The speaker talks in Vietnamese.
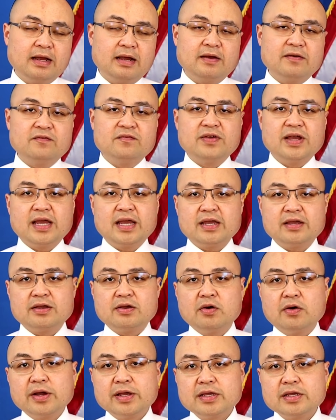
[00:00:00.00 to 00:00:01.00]
à, về
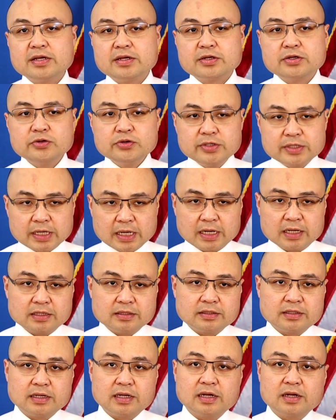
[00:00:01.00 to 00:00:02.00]
gói cứu trợ
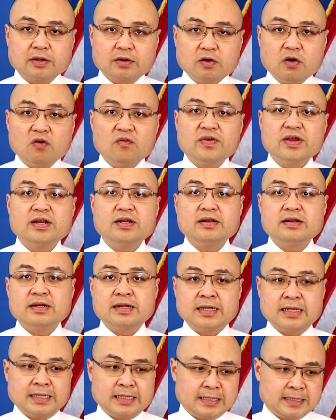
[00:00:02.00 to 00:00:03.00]
à,
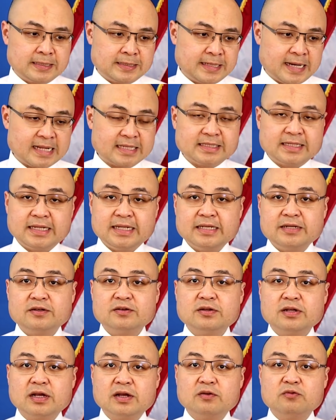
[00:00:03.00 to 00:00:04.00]
COVID-19
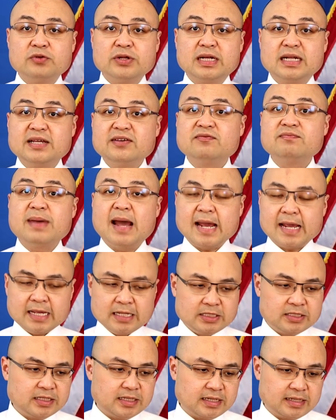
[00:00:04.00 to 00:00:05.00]
à, à, Relief
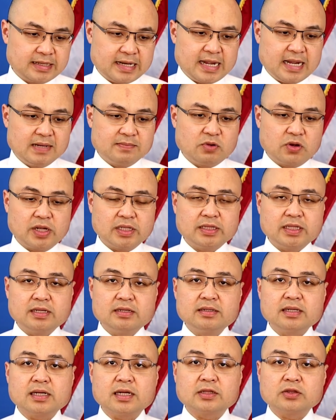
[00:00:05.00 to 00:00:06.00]
Package. Đây là một cái
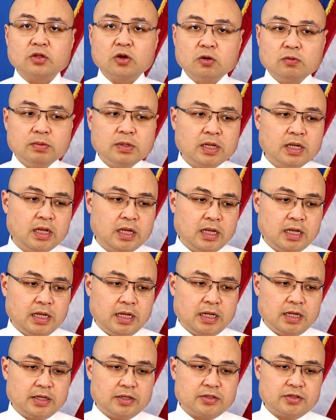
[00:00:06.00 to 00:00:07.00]
tin rất là tốt
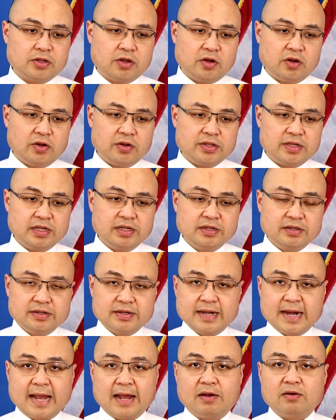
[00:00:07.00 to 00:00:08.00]
à, cho những
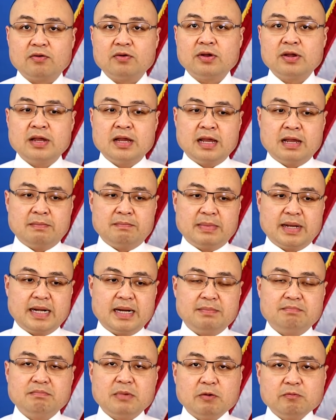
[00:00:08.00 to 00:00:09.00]
người nào mà
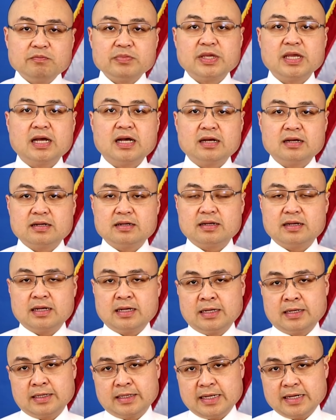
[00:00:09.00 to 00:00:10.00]
đã mong chờ
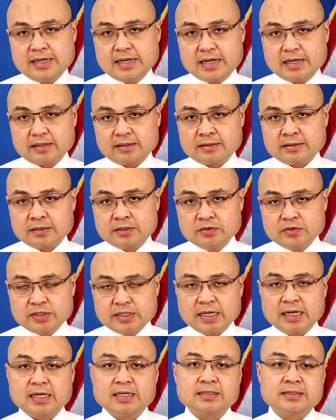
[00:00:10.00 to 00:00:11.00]
à, cái đợt cứu
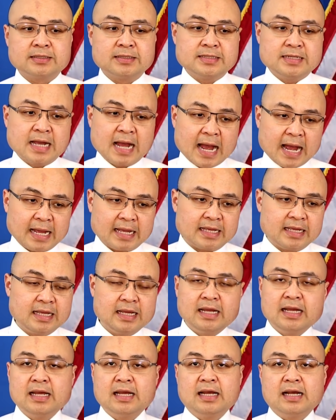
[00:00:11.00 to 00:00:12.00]
trợ thứ hai
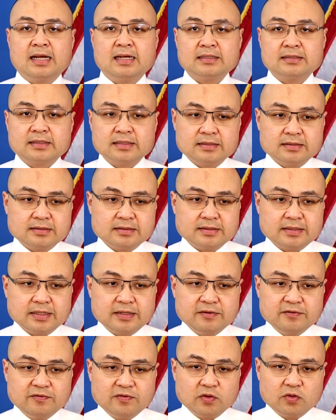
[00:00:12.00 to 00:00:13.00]
à, từ chính